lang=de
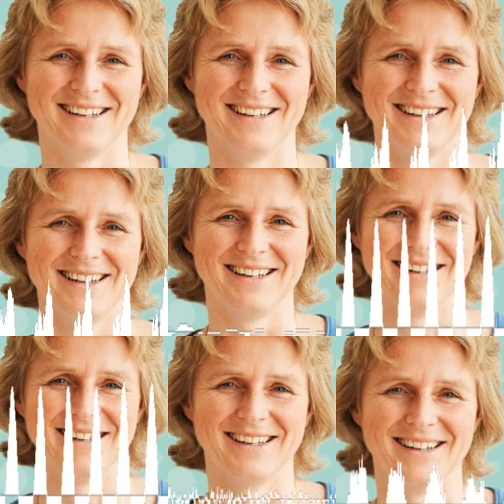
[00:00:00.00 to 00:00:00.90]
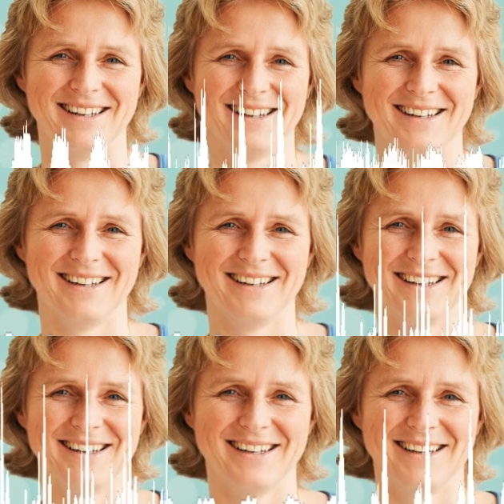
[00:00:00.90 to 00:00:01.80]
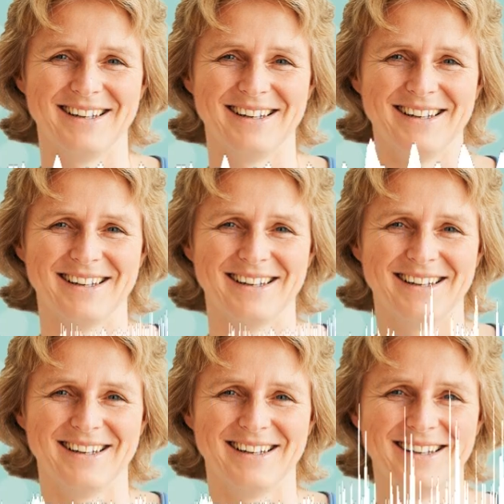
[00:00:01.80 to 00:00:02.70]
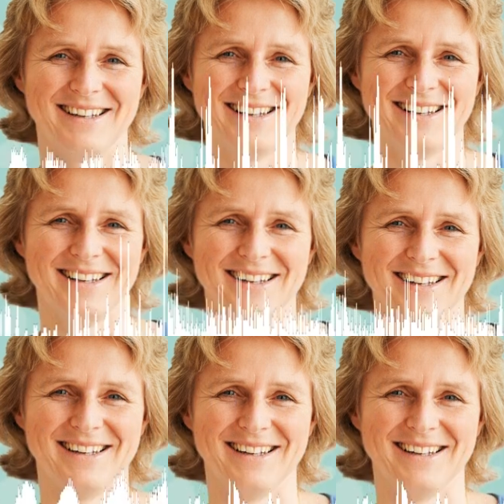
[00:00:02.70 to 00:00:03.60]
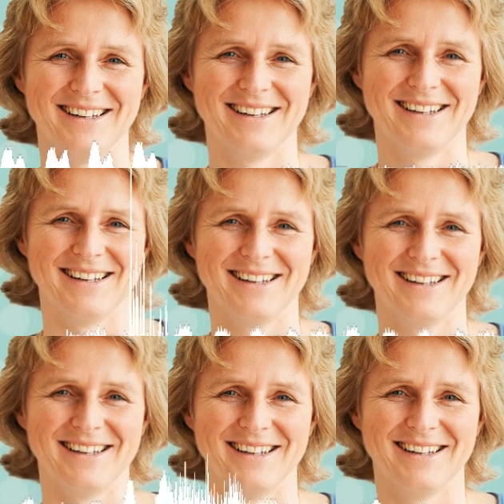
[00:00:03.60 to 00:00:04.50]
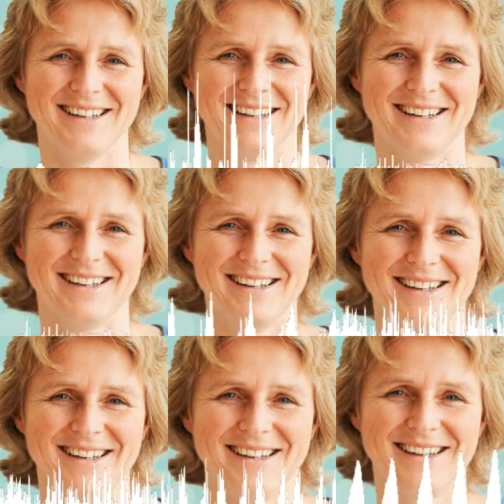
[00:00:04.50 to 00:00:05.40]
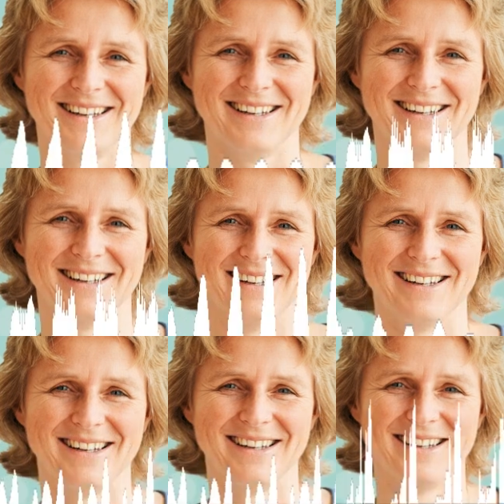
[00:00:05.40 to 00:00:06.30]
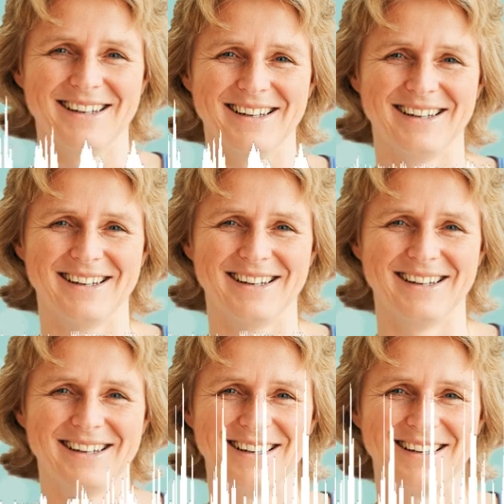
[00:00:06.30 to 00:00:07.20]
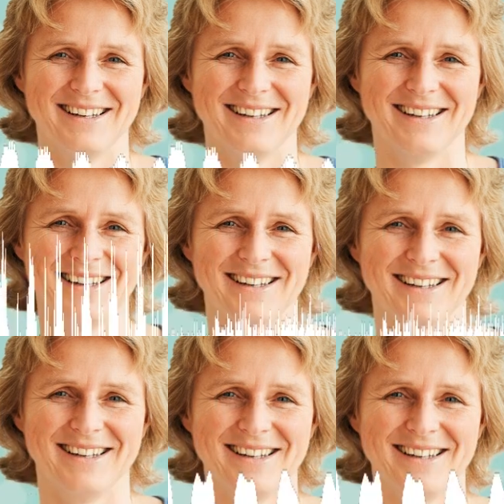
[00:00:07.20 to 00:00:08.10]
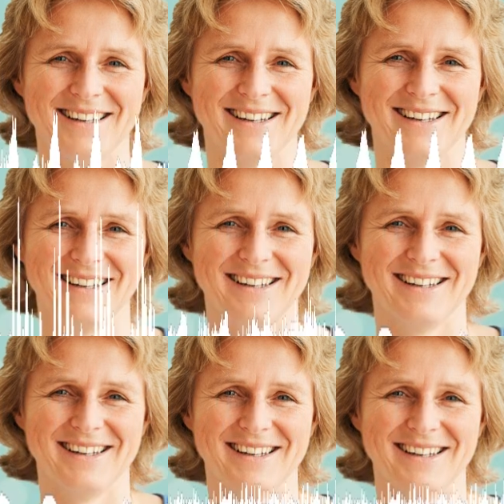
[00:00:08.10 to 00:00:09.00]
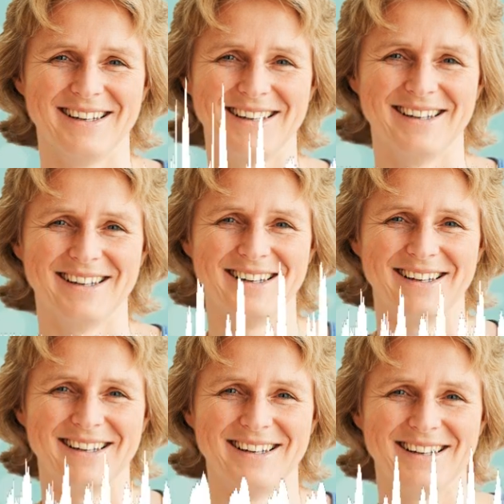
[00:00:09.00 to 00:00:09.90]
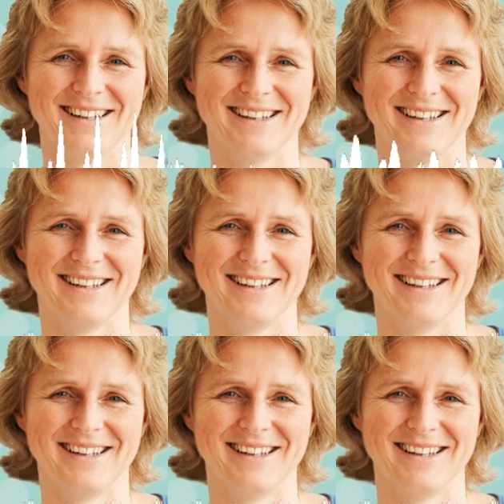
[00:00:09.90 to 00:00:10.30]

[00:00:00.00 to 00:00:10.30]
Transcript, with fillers: ähm, unvorhersehbarer und auch reicher, als das ein einfaches Rezept von zehn, sieben oder drei Tipps und Hinweisen das Rezept vorgeben, um ein